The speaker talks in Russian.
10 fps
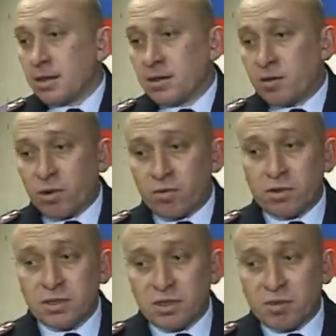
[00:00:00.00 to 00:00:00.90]

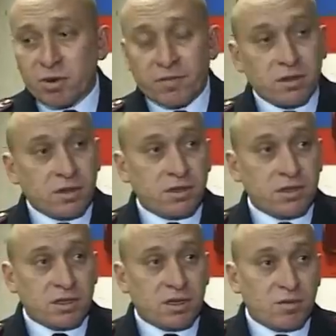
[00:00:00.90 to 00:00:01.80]
проводятся и
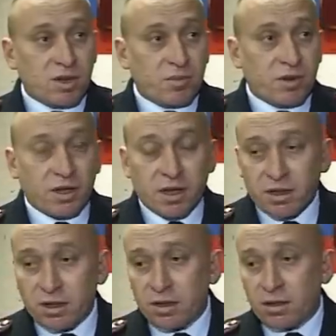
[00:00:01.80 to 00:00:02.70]
профилактические
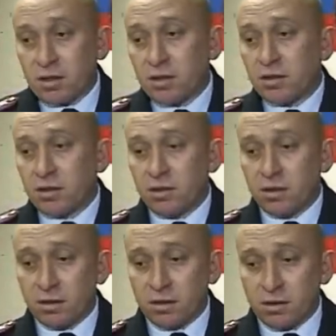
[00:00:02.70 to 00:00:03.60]
мероприятия,
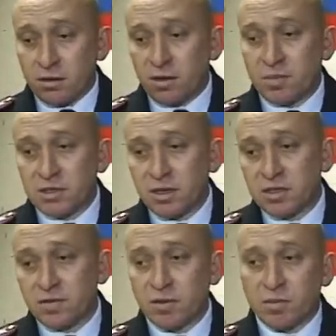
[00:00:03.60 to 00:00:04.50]
и
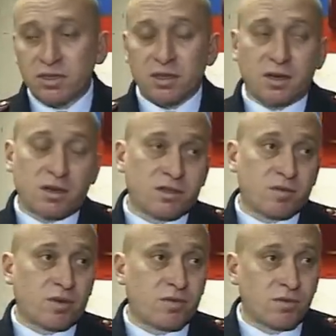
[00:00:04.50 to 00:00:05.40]
непосредственно
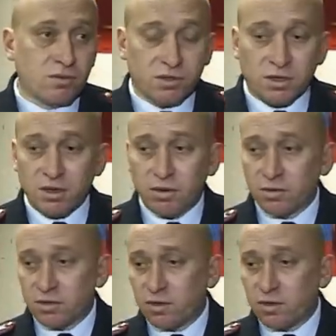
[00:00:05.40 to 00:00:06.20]
пресекаются правонарушения.